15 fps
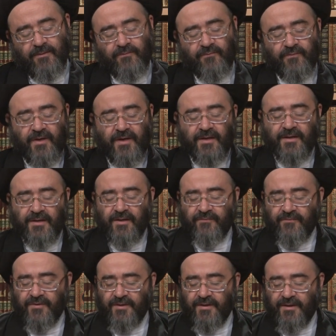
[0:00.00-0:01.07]
فإن
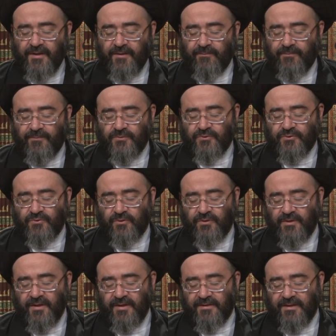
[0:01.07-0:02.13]
فيهم
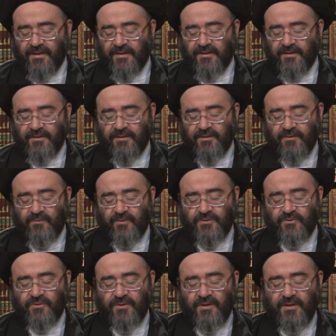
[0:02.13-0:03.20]
سنتك
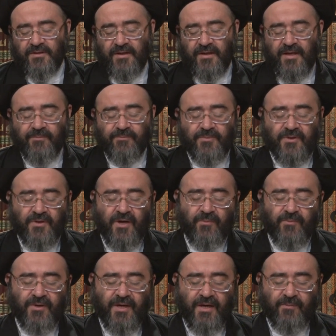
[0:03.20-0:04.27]
وسنة الأنبياء
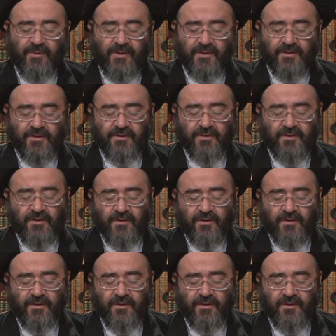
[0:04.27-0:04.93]
من قبلك